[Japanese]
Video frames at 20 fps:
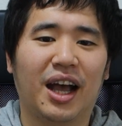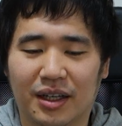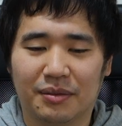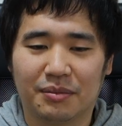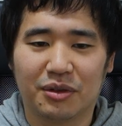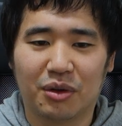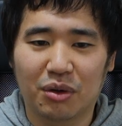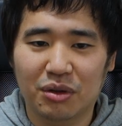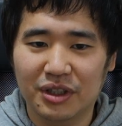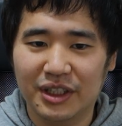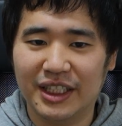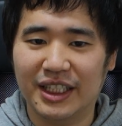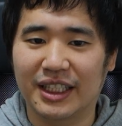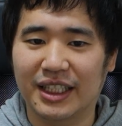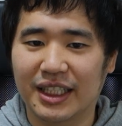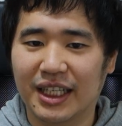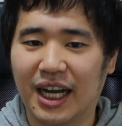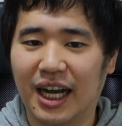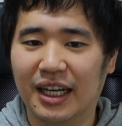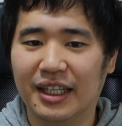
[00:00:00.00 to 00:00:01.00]
ブログ
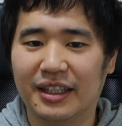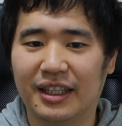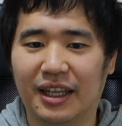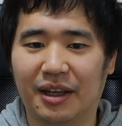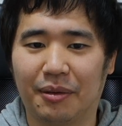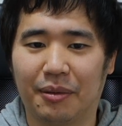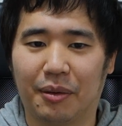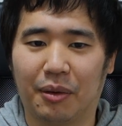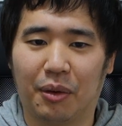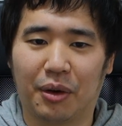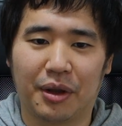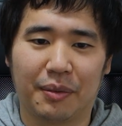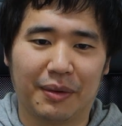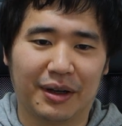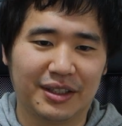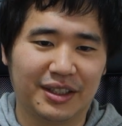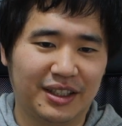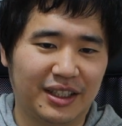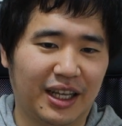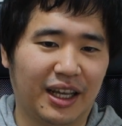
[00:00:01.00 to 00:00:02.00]
に書いており
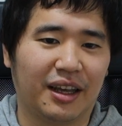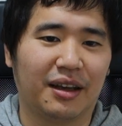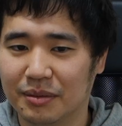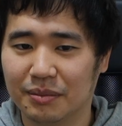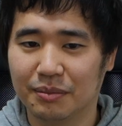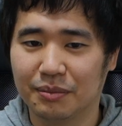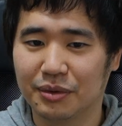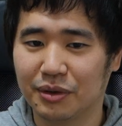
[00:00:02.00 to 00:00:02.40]
まして